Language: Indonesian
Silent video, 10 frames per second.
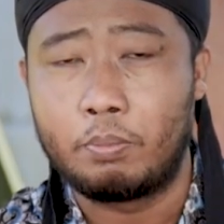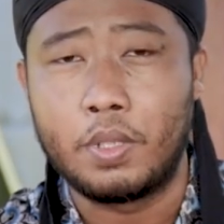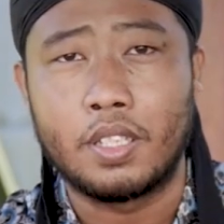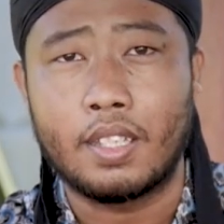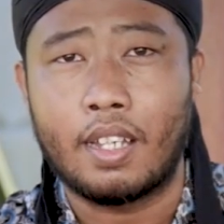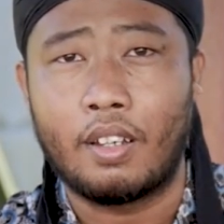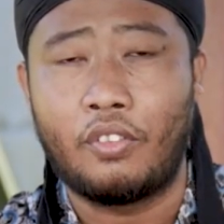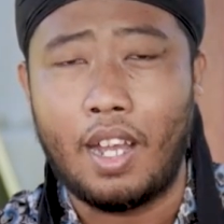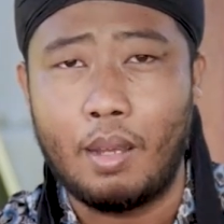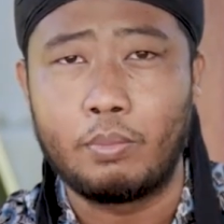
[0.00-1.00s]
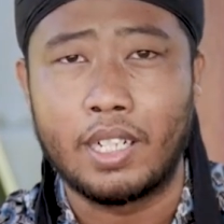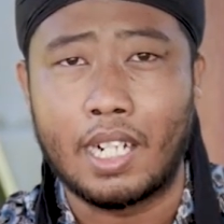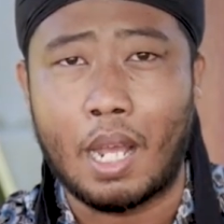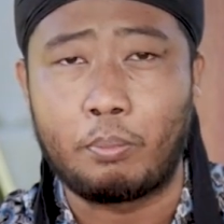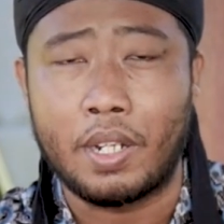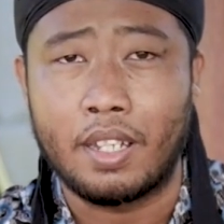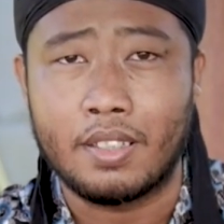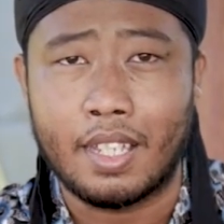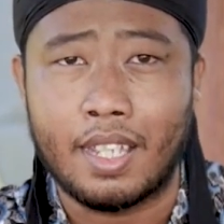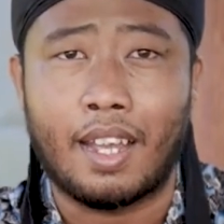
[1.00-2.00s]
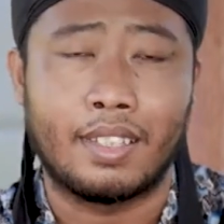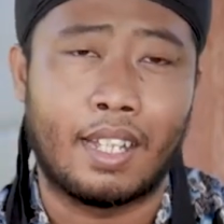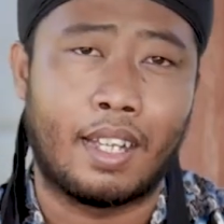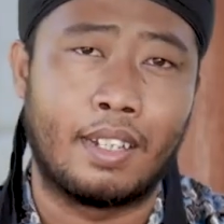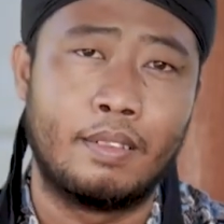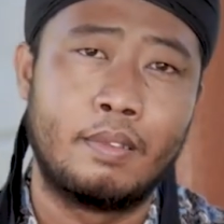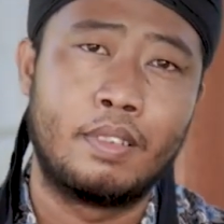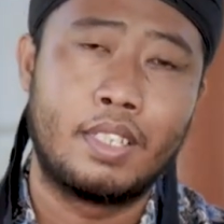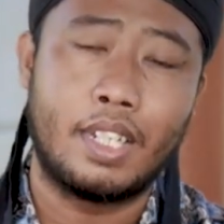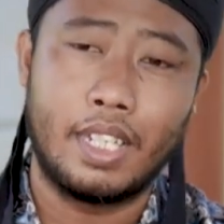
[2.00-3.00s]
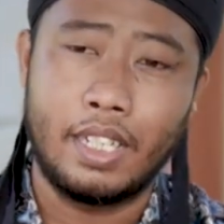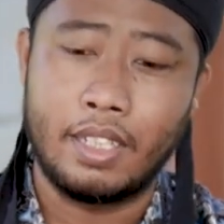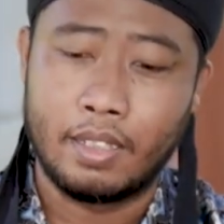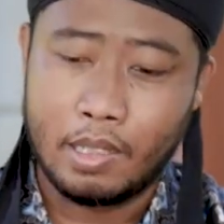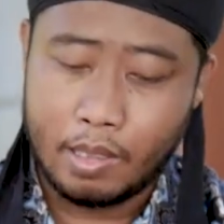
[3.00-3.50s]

bisa paham dengan apa yang saya katakan. Jadi gini,